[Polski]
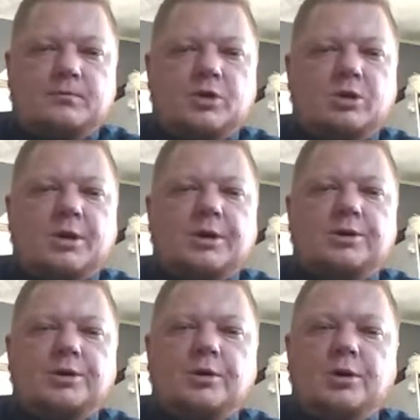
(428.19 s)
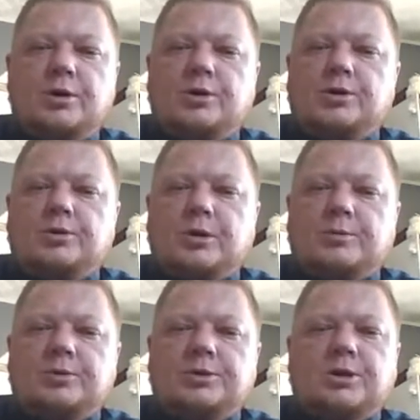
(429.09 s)
Do Maryni już mnie
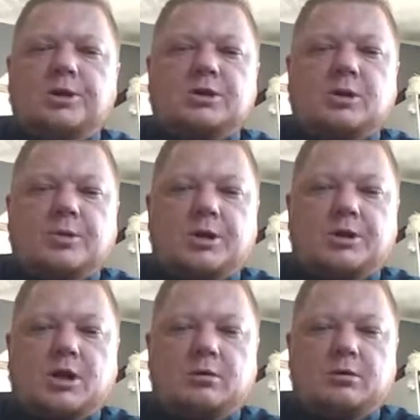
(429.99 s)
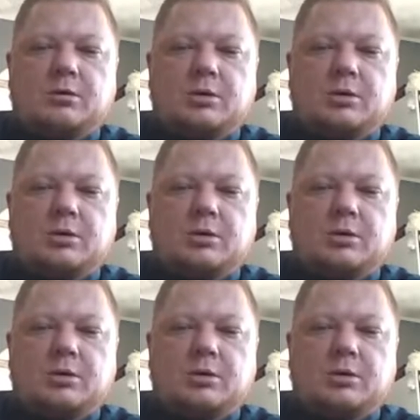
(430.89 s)
później nie zapraszano.